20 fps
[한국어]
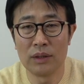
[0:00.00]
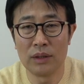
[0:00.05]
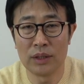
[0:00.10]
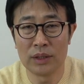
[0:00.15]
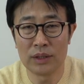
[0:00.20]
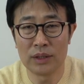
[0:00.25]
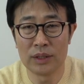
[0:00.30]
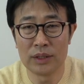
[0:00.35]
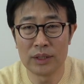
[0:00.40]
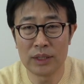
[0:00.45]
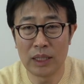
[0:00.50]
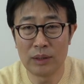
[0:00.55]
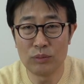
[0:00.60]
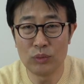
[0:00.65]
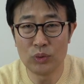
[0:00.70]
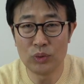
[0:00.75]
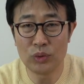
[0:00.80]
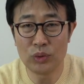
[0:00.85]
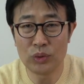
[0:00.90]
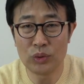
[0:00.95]
어떤
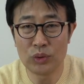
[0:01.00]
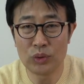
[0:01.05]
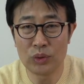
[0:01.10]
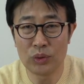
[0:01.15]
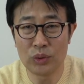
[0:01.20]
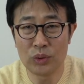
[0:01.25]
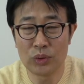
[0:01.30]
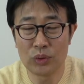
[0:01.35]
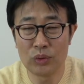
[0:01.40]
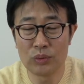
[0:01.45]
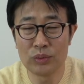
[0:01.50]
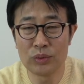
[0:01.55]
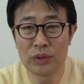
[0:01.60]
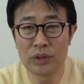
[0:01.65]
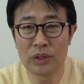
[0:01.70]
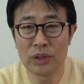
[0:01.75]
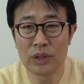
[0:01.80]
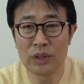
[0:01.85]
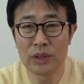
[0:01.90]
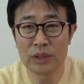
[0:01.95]

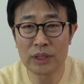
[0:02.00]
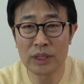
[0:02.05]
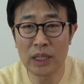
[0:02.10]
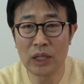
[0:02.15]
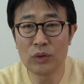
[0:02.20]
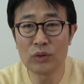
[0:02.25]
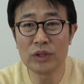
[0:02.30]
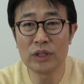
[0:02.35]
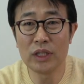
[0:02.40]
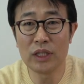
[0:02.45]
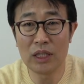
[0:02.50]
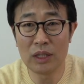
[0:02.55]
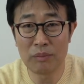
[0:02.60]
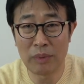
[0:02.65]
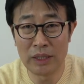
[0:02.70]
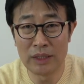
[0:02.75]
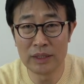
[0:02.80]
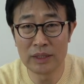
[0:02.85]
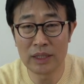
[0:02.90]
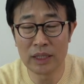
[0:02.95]
사무소로부터 스카웃 제의를
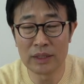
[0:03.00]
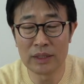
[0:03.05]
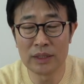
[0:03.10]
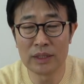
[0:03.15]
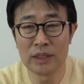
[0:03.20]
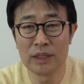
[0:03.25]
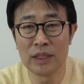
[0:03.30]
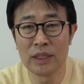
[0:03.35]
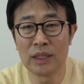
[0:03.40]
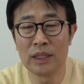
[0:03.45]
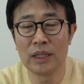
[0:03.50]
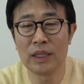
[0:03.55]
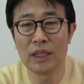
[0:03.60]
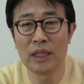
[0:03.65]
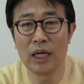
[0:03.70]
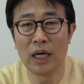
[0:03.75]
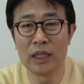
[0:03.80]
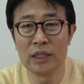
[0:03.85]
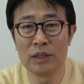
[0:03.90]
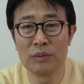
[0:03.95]
받는다든지
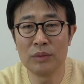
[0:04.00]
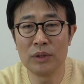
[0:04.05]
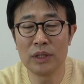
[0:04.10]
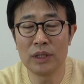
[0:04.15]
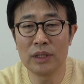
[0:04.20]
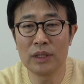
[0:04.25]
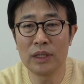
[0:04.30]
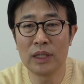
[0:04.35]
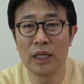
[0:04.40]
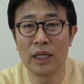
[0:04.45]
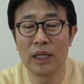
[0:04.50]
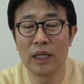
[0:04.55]
아니면